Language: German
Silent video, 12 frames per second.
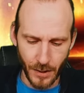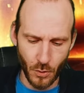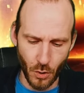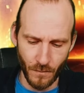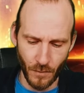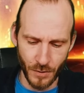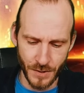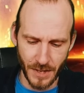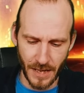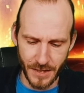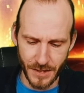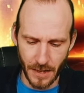Gucken wir
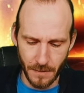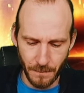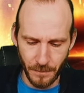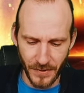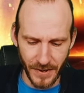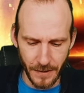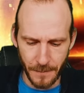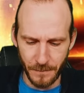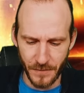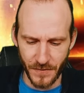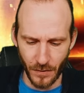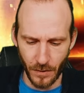uns gleich an. Ja,
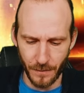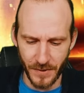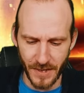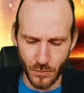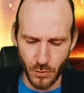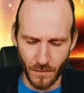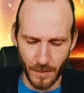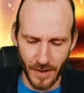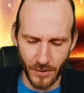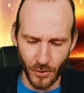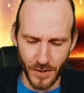so, jetzt gucken wir mal.